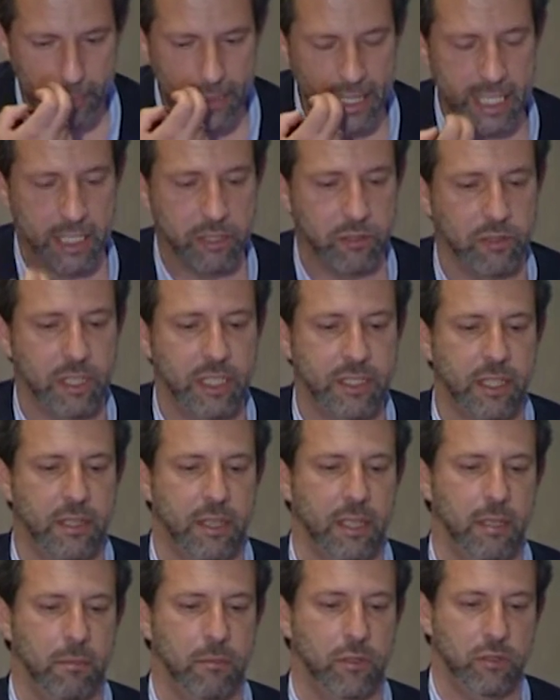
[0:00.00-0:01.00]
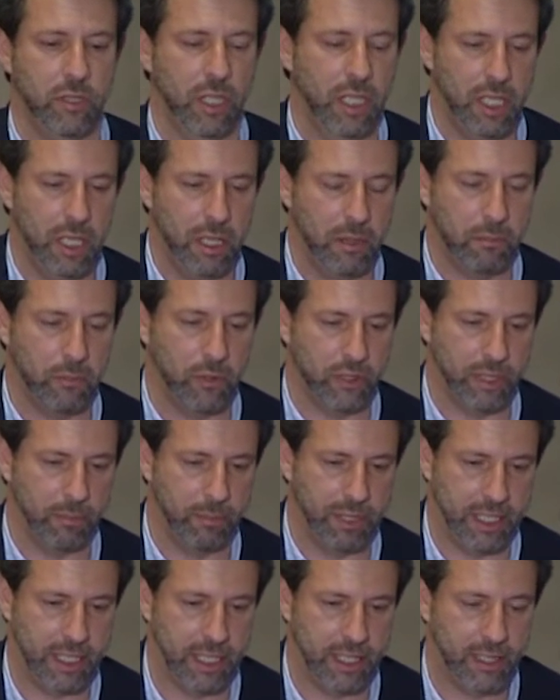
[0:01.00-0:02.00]
Y entonces decidimos pues
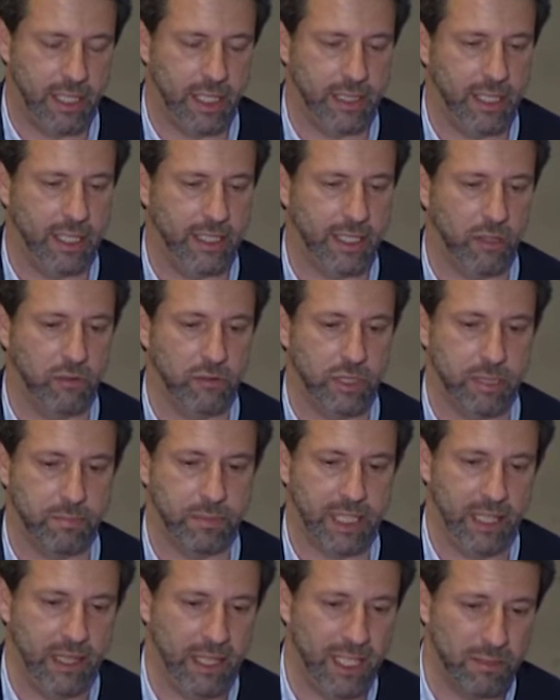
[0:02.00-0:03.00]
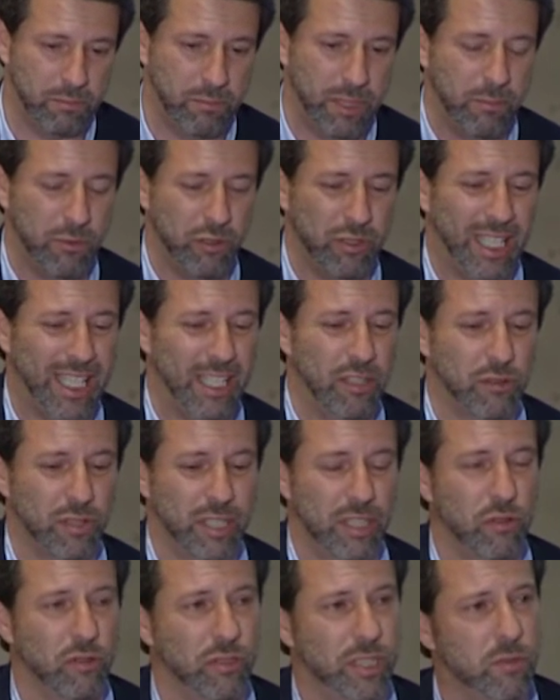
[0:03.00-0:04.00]
empezar a hacer la etiqueta con transparencias. Vemos que nos,
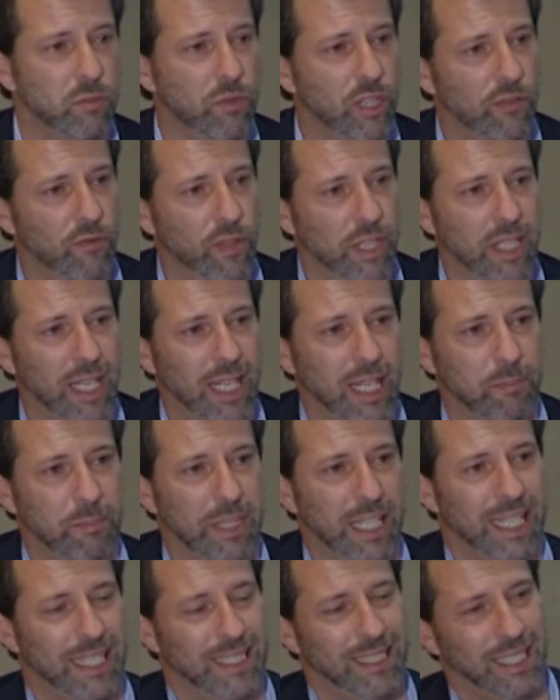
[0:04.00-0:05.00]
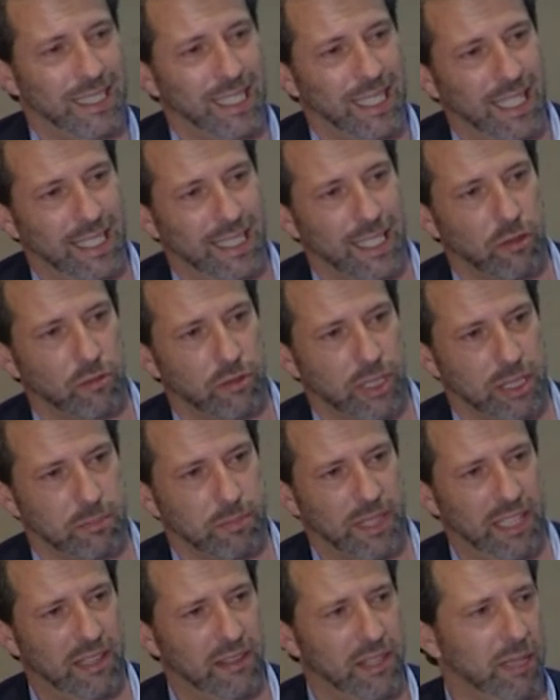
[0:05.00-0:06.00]
es muy difícil adaptar esta etiqueta con
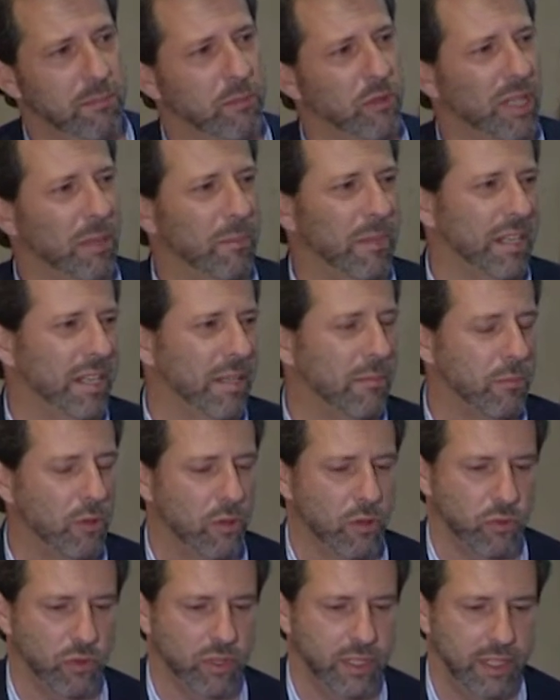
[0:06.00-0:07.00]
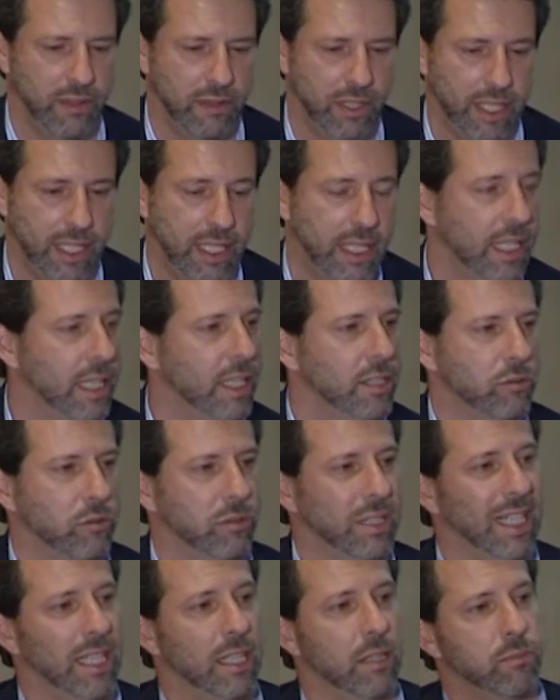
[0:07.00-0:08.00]
transparencia porque perdía un poco su esencia.
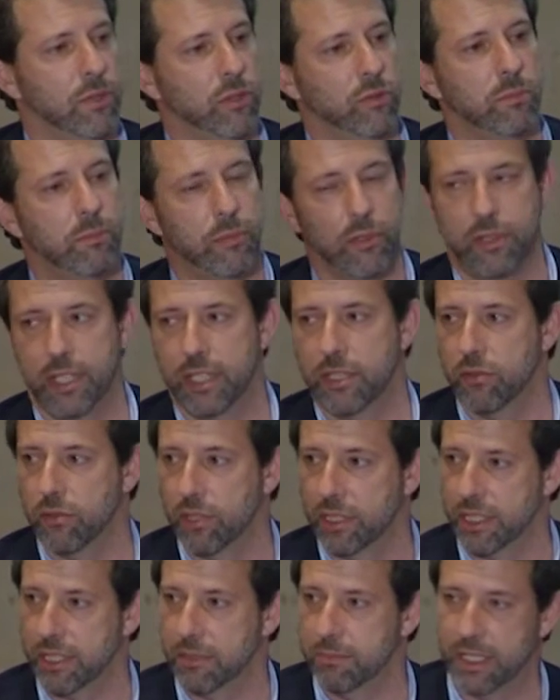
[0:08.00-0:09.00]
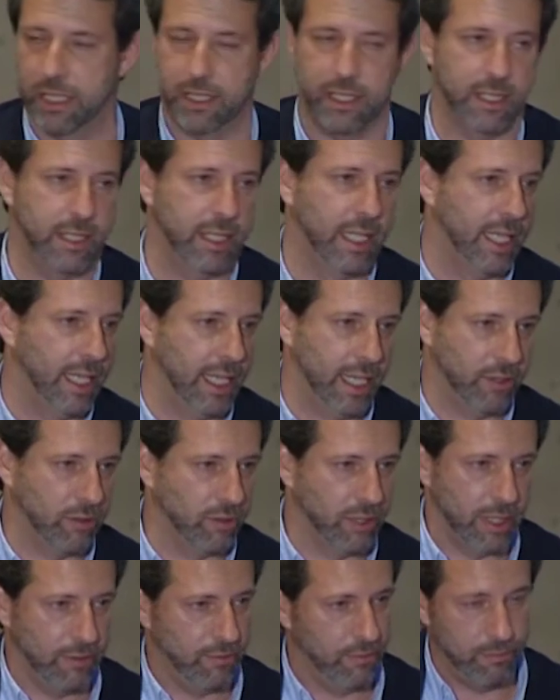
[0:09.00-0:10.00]
Total, que después de un proceso de tres meses en
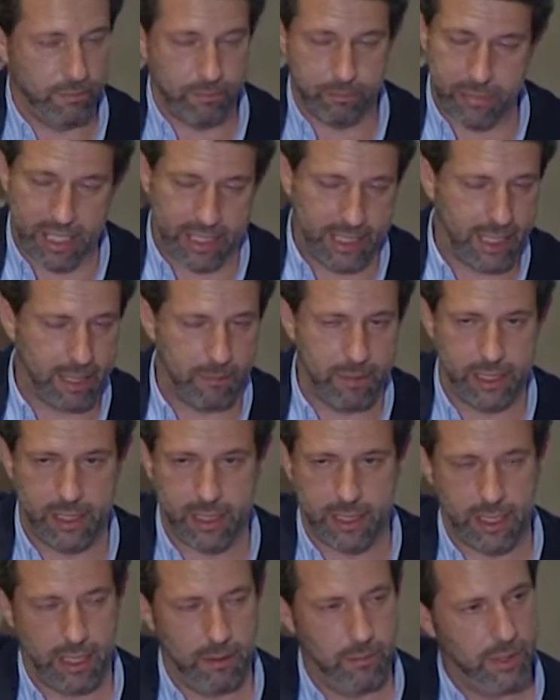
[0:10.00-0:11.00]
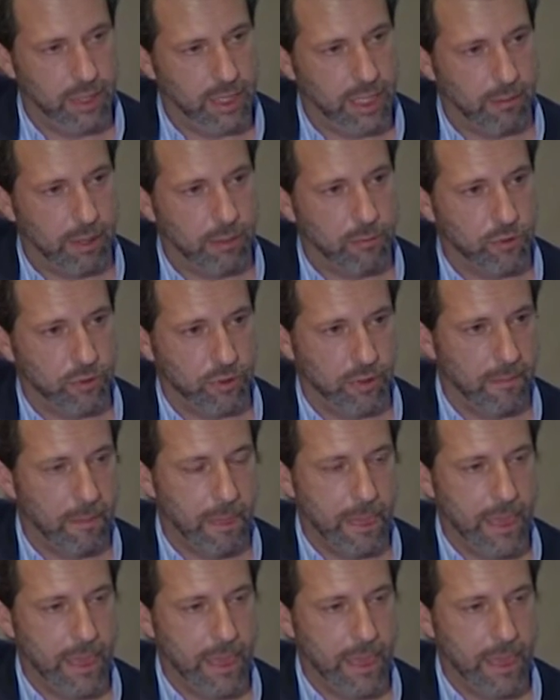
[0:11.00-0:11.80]
donde prácticamente llevamos